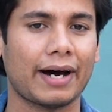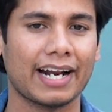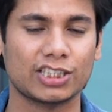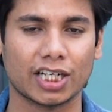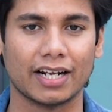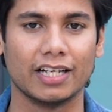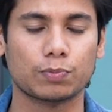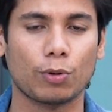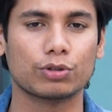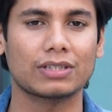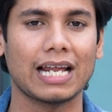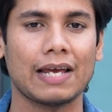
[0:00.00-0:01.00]
हमारे चैनल
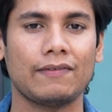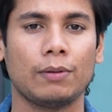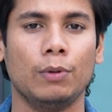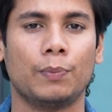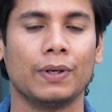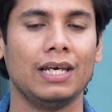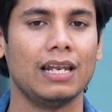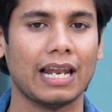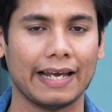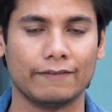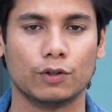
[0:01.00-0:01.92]
स्पोर्ट्स लाइव एबीपी लाइव